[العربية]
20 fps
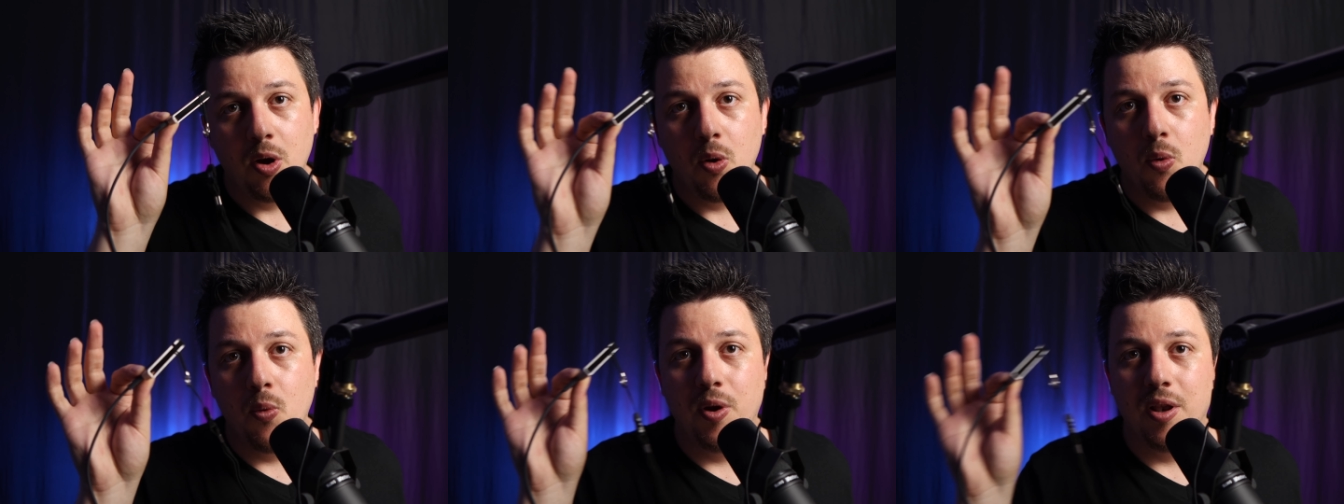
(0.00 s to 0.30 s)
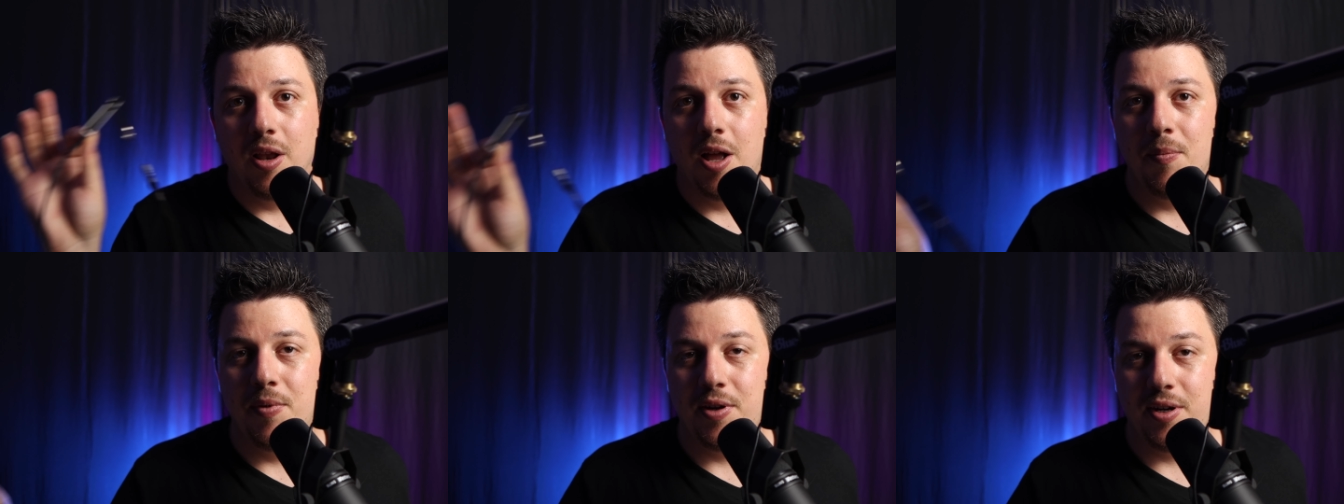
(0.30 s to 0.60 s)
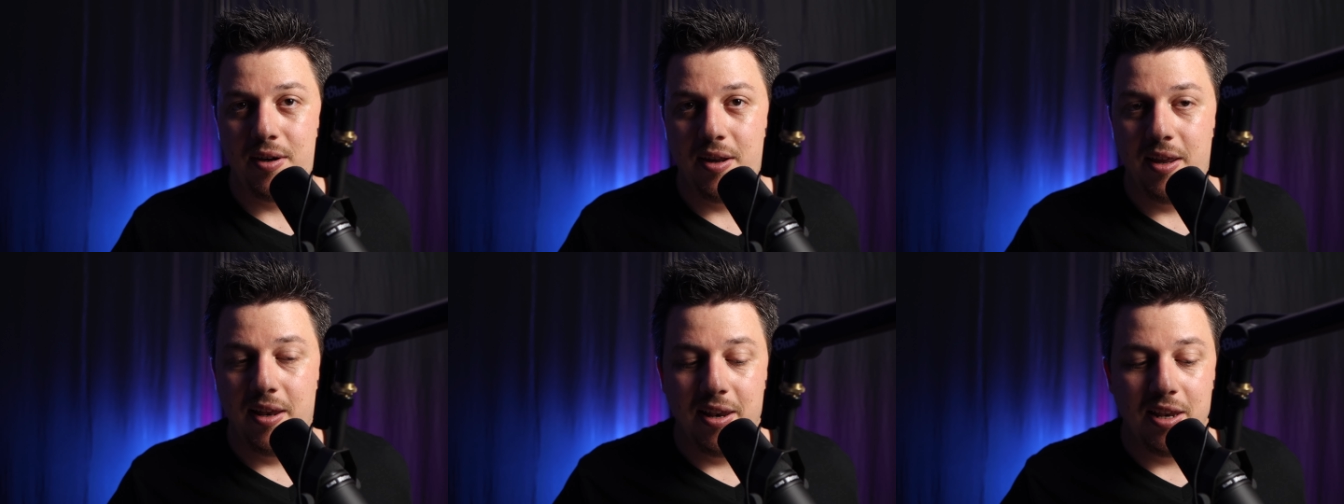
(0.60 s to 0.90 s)
هو
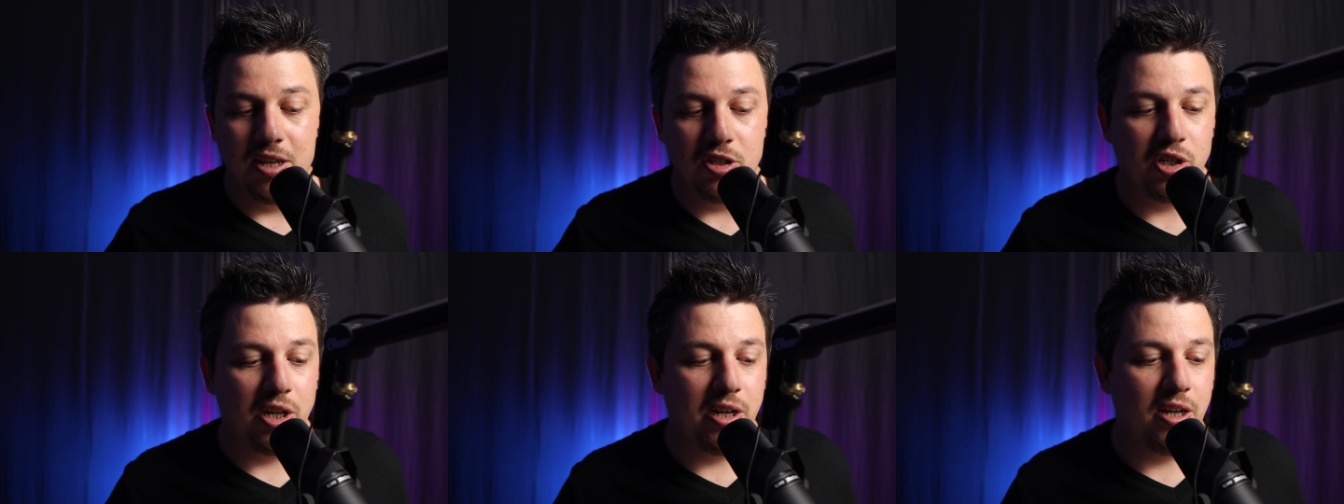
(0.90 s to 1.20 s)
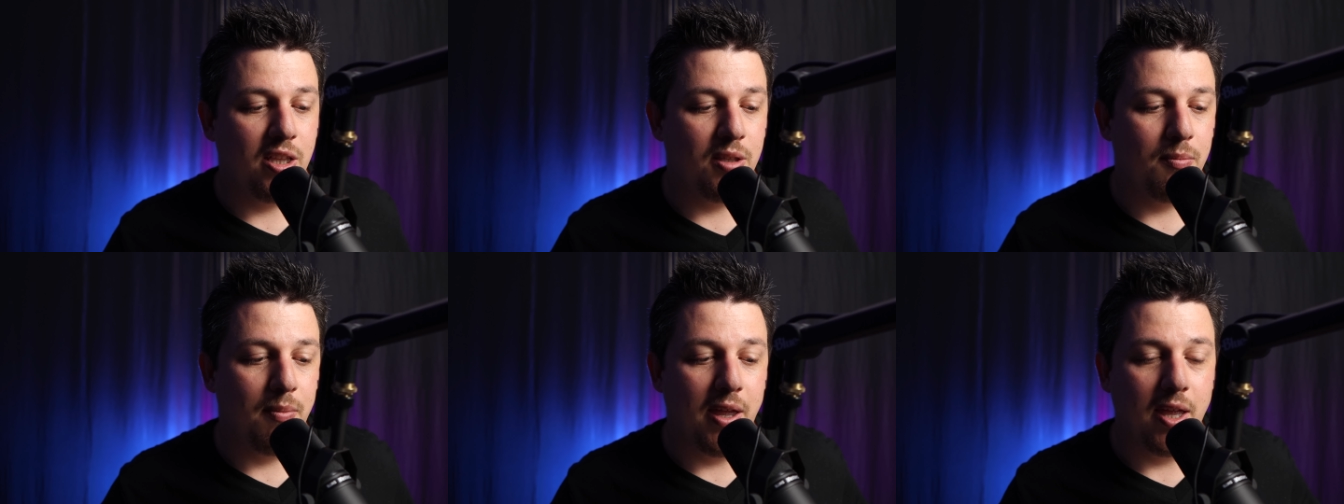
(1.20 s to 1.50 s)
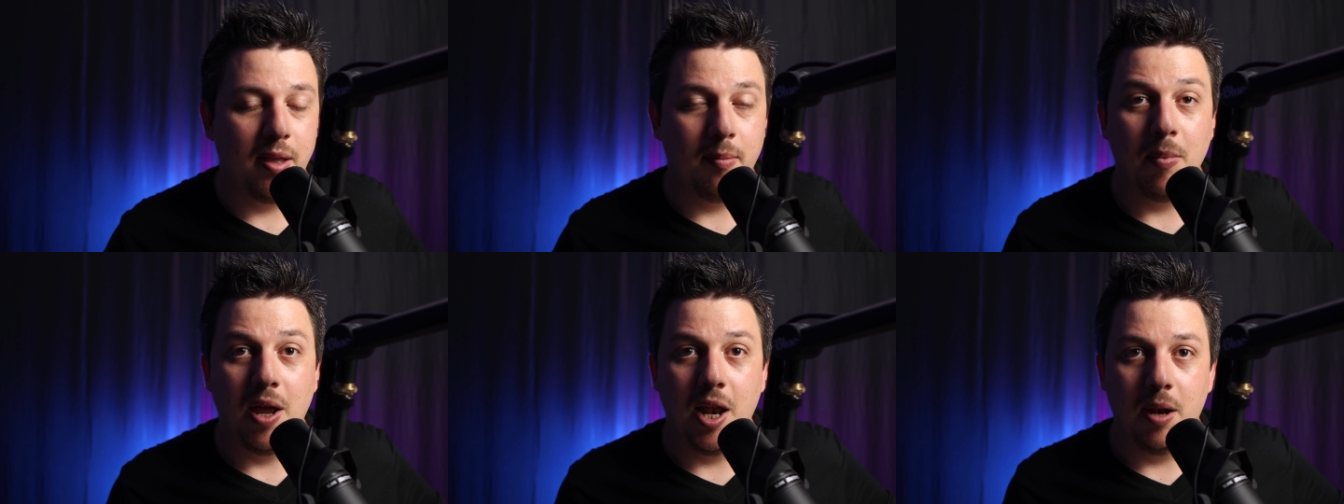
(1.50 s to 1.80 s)
الامر الجيد
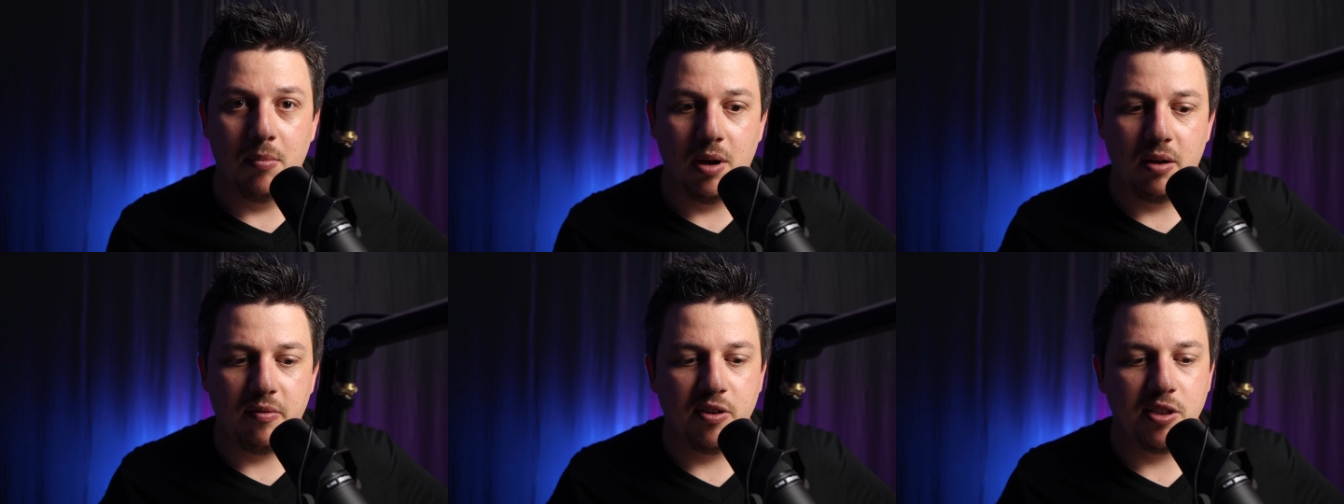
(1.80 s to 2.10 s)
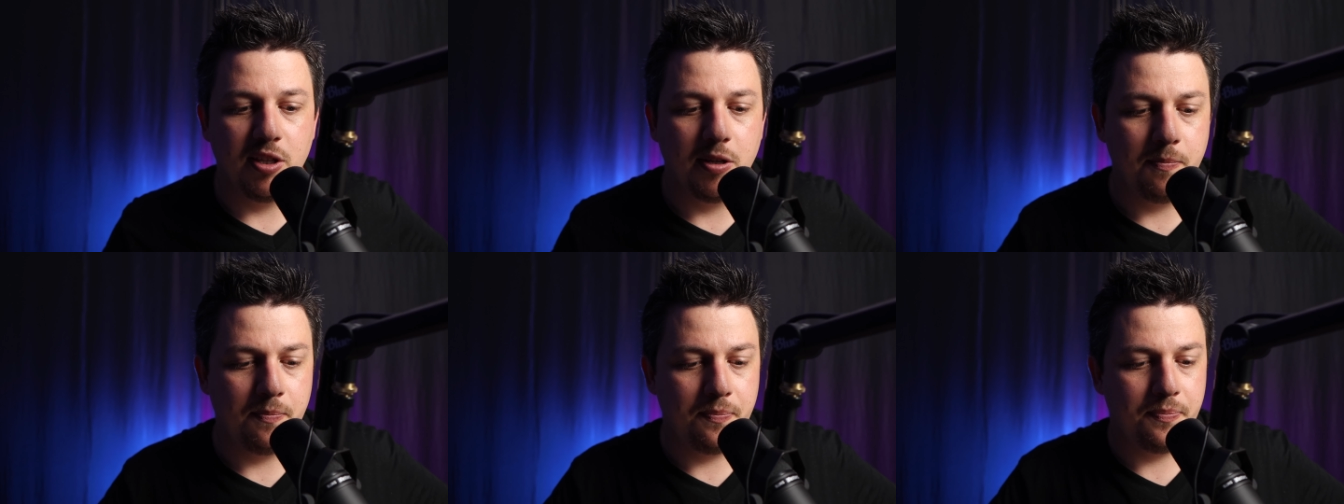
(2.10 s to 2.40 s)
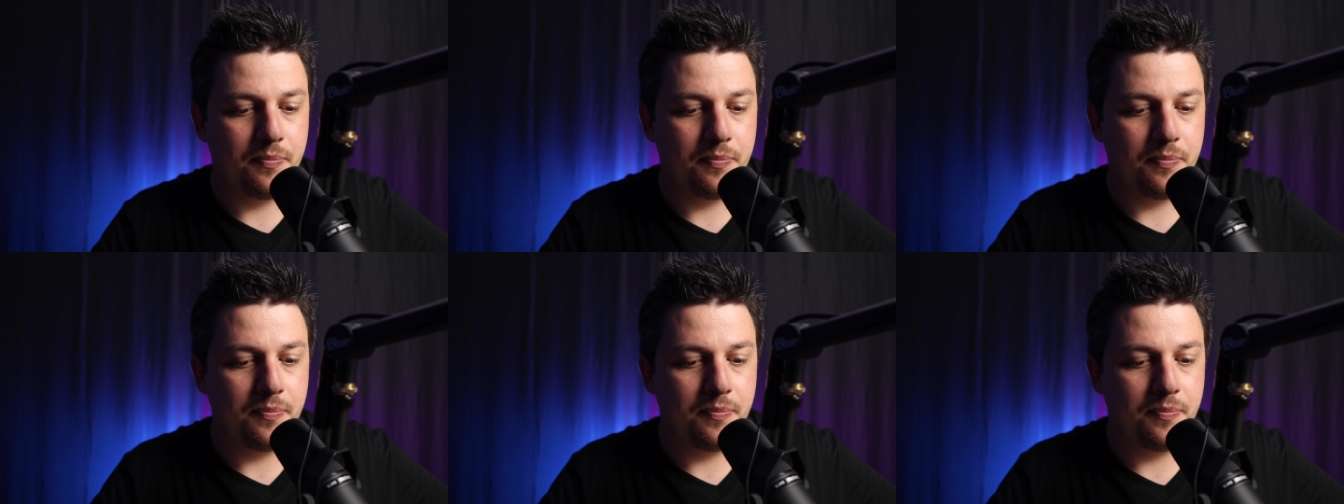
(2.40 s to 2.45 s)
بهالمحفظه